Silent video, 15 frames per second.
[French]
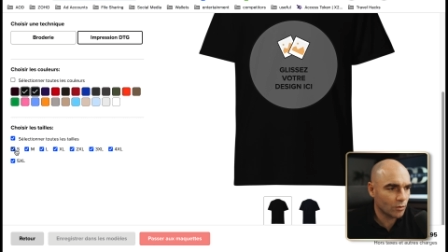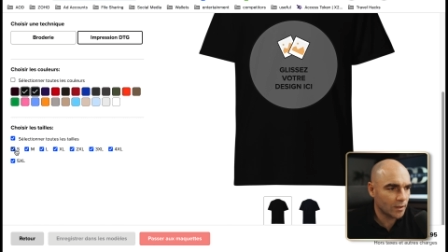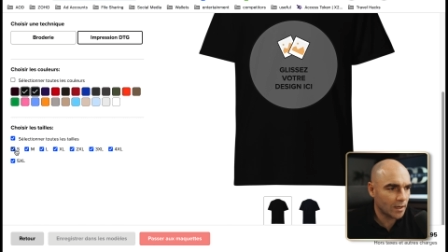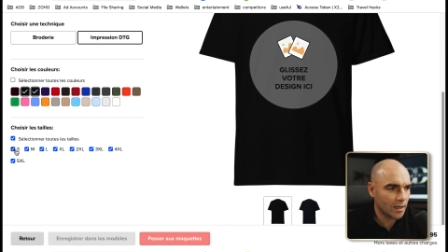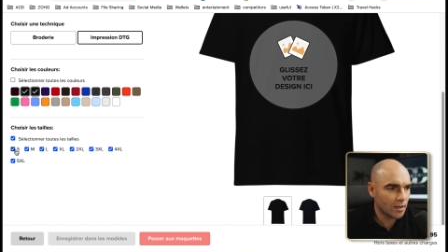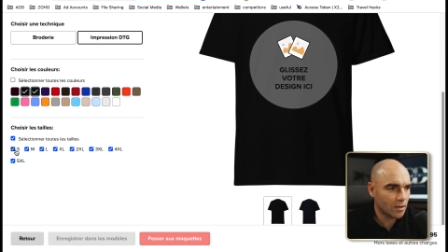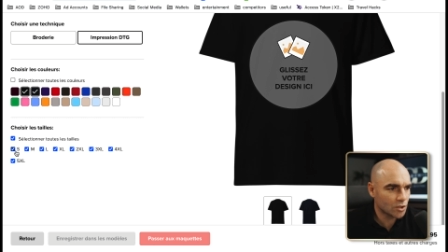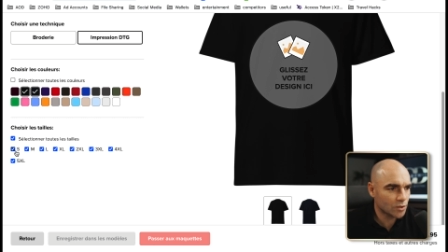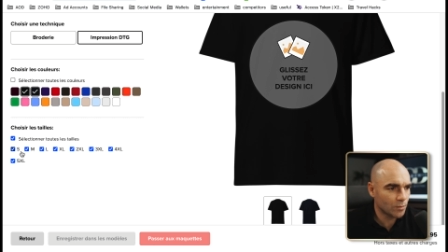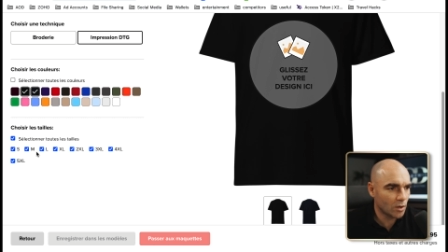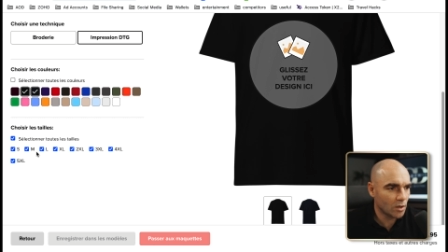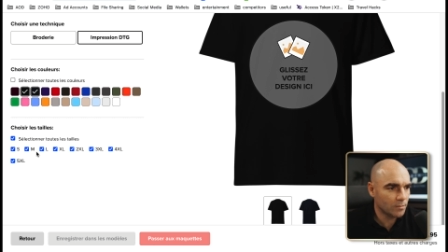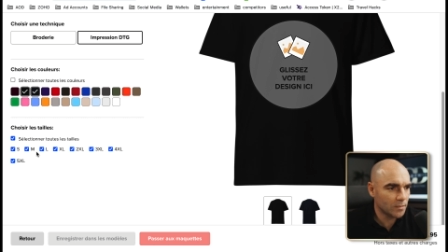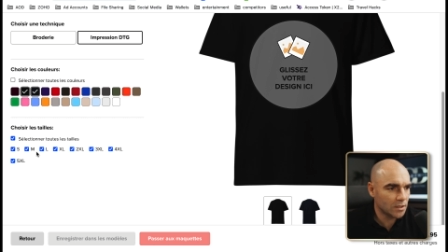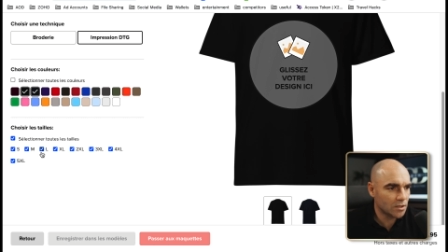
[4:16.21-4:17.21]
On a
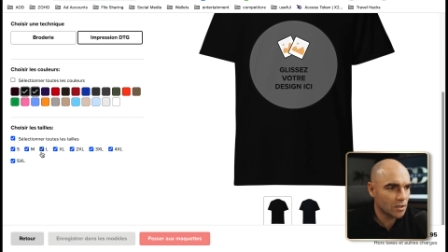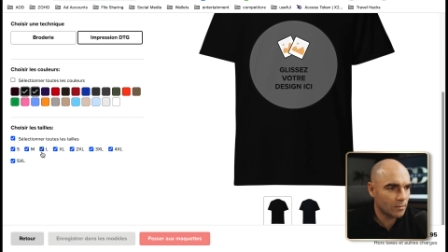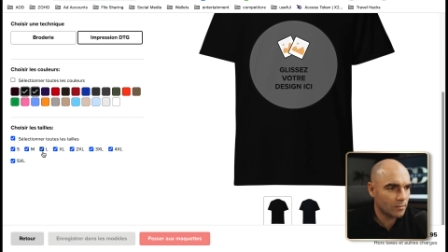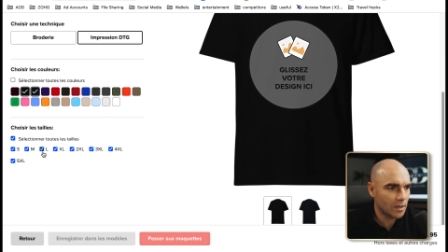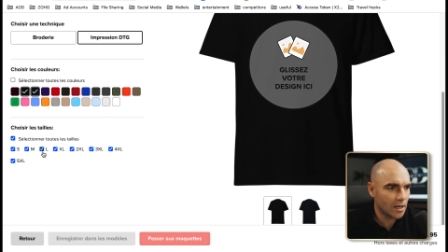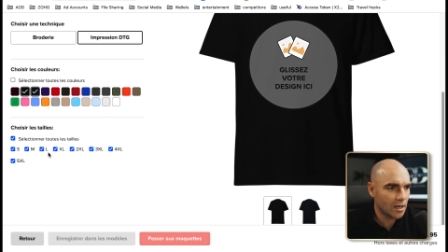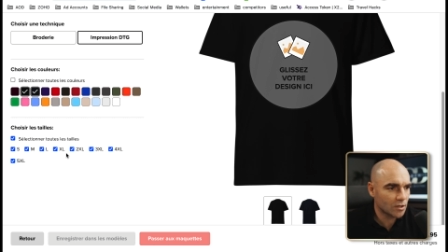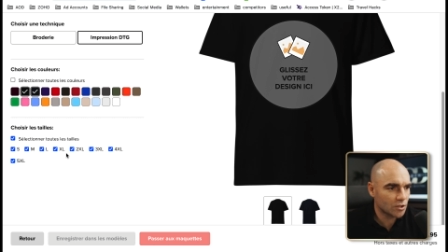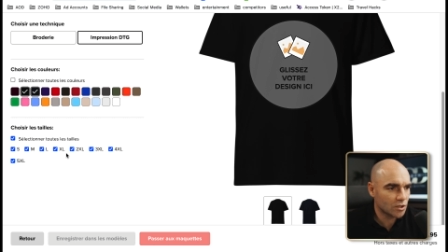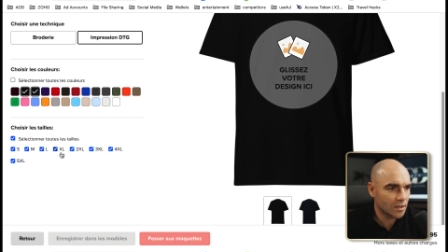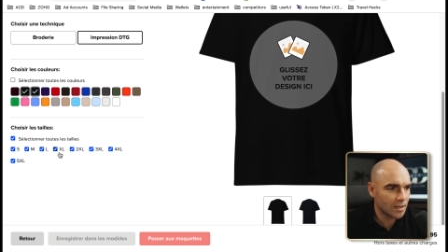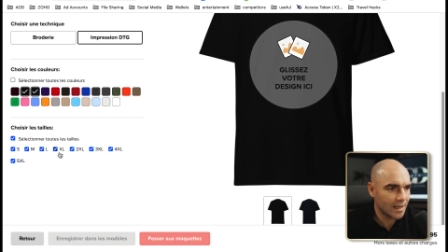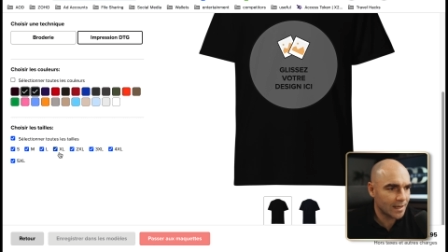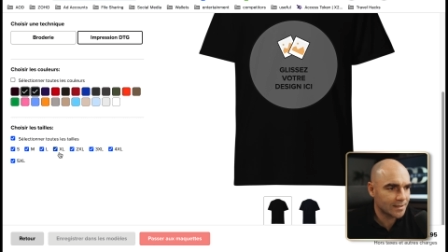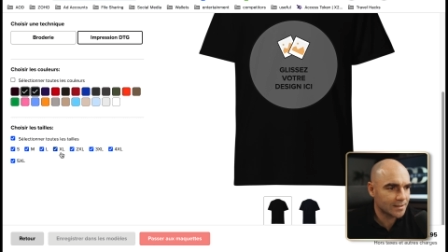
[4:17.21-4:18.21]
small, medium, large,
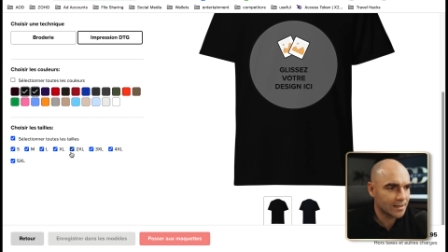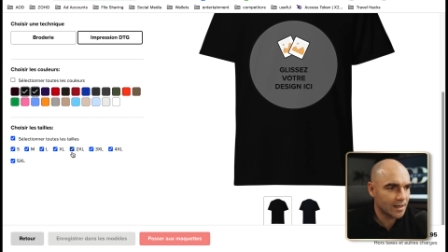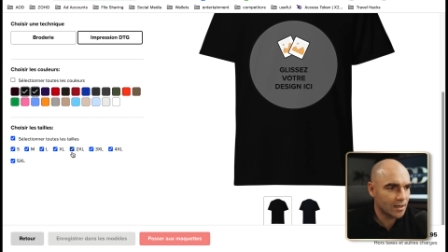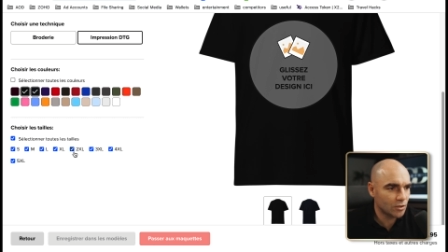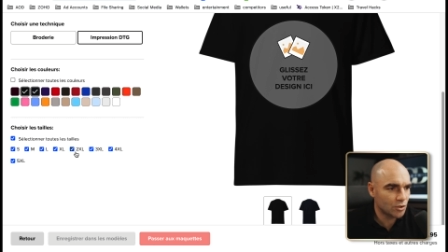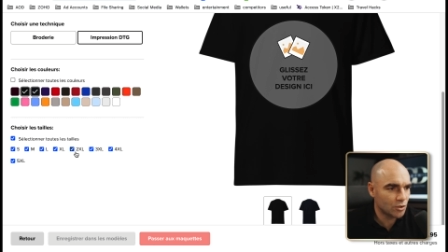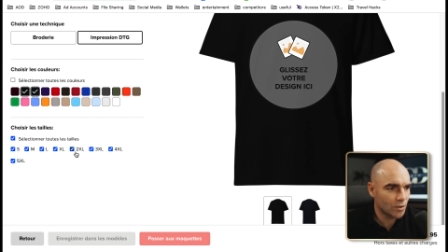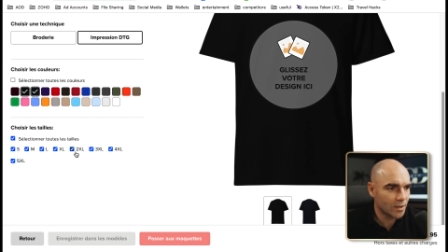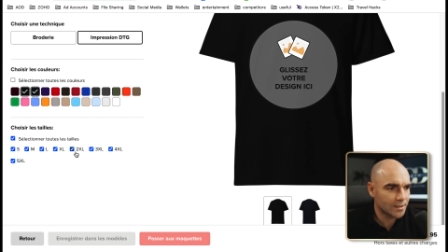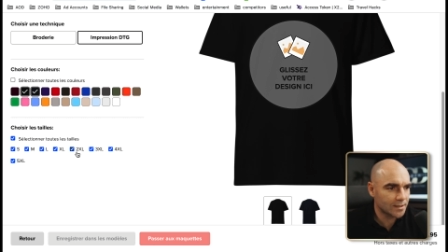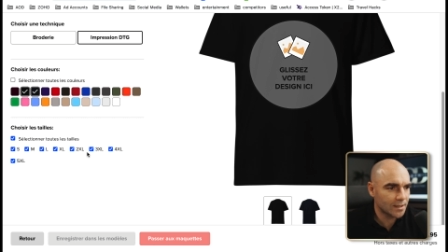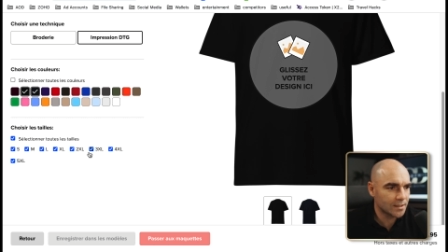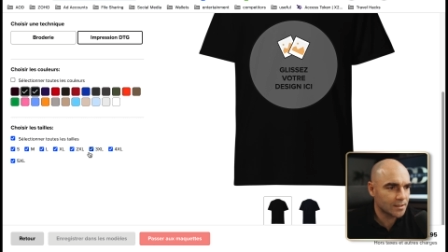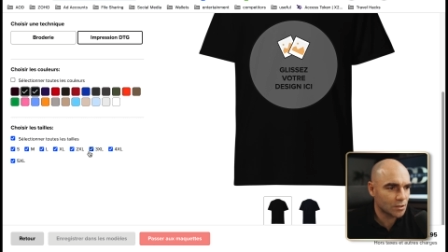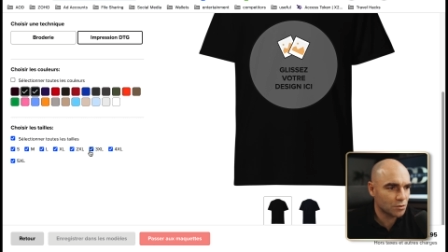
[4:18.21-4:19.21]
XL,
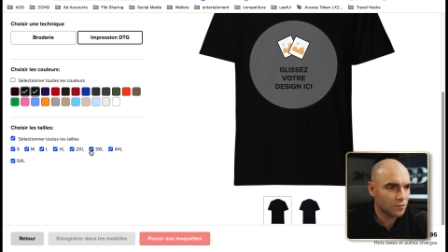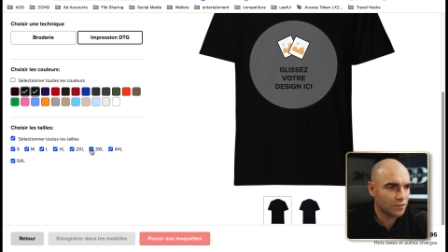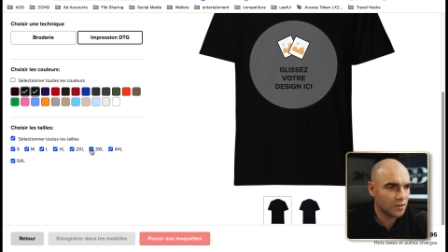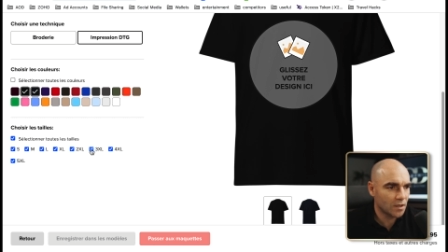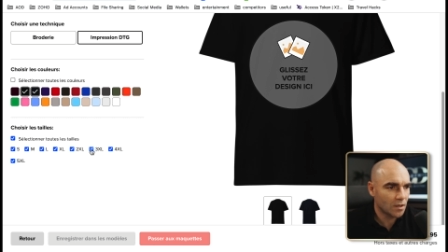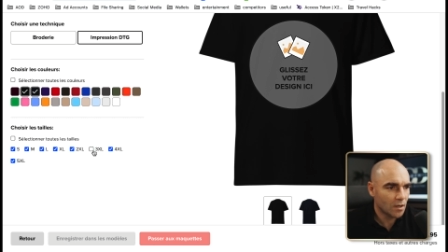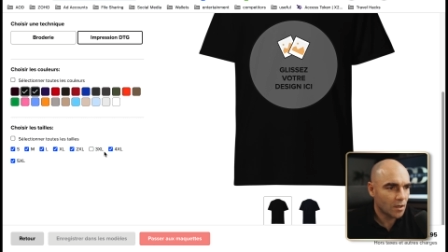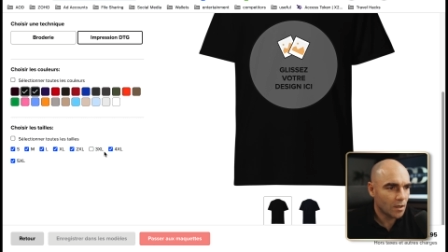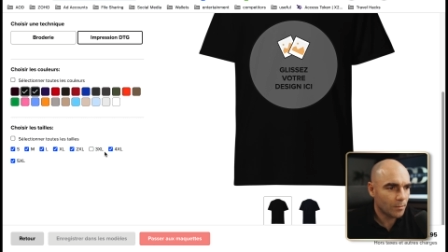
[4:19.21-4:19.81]
2XL, ça suffit.